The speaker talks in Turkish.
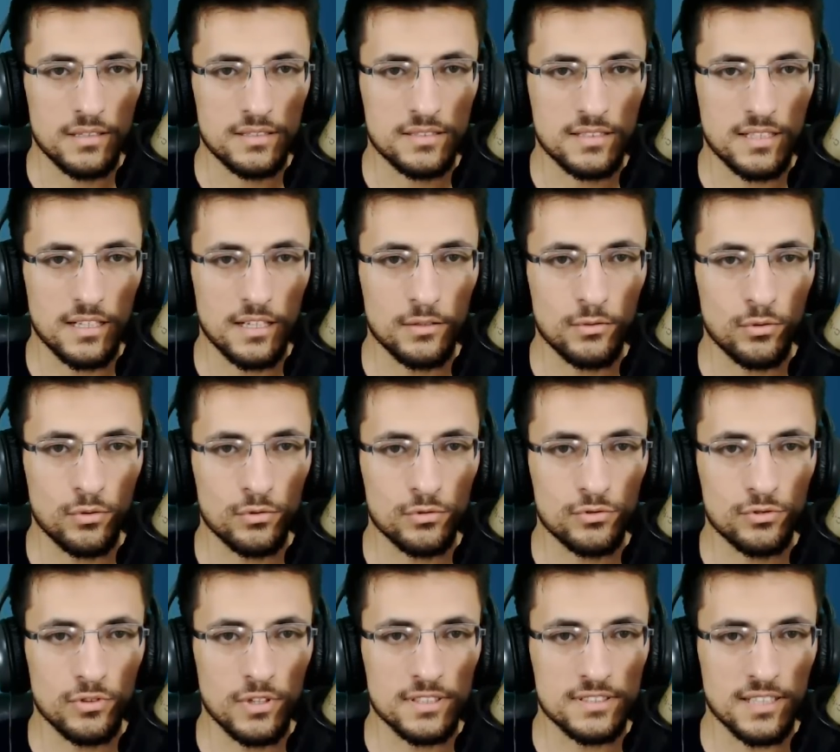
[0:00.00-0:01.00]
iskele
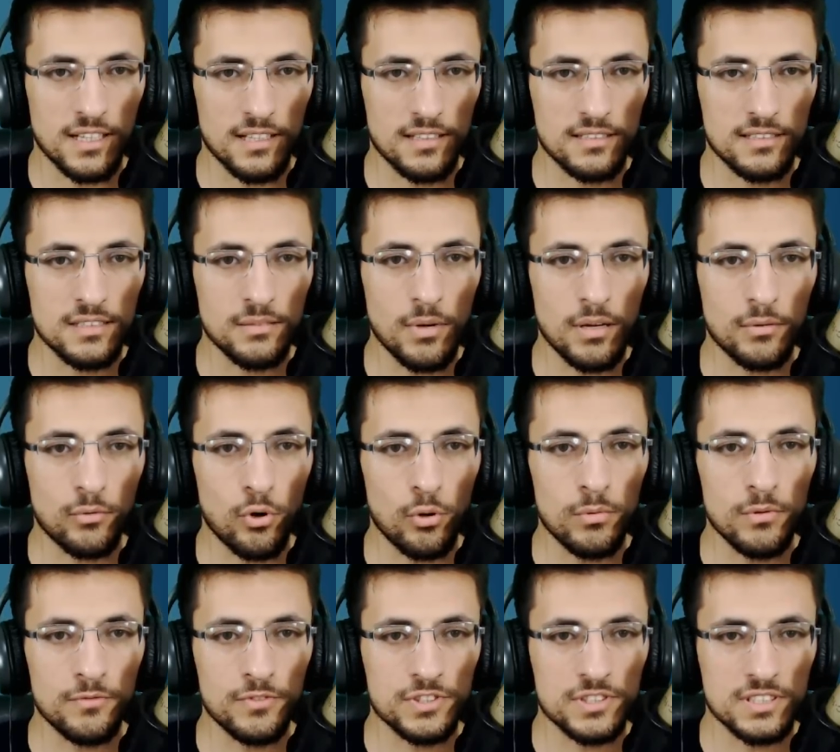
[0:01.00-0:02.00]
ordusuyla saldırdı. Ben
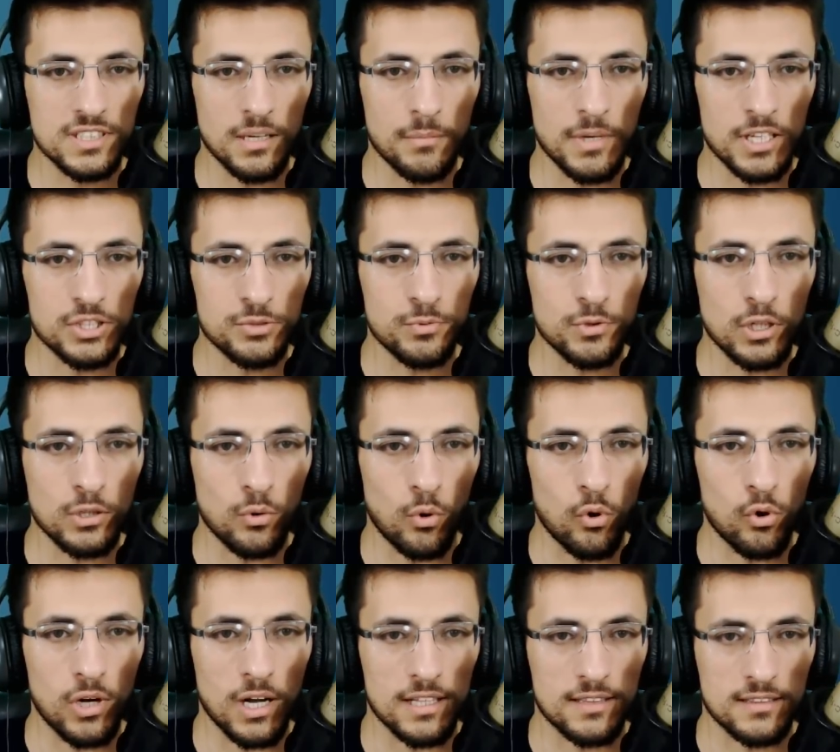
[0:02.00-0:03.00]
Goblin fıçısına mecburen
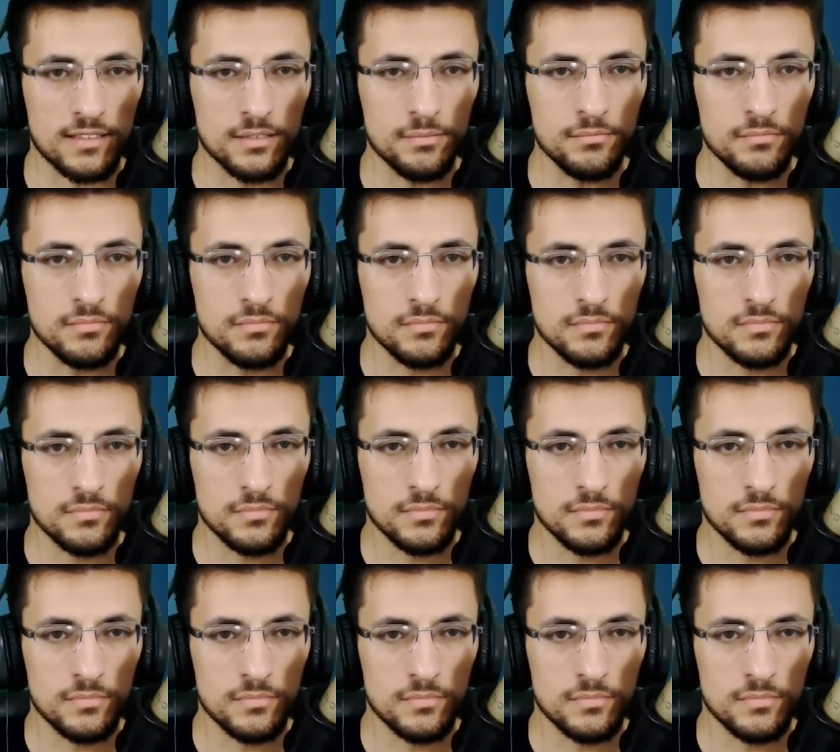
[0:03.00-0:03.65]
ok attım.